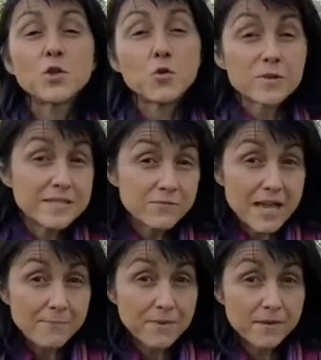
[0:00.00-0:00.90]
Donc, si vous,
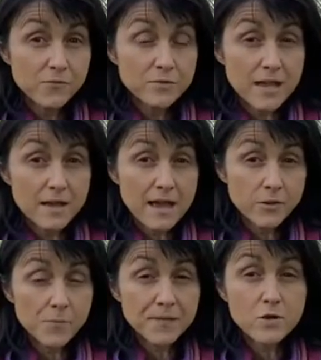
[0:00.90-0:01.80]

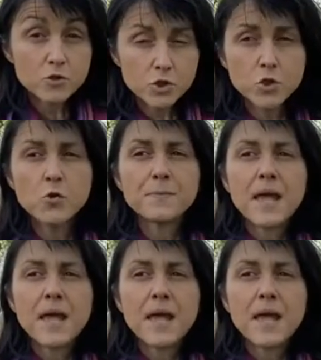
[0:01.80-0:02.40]
adoptez un chiot,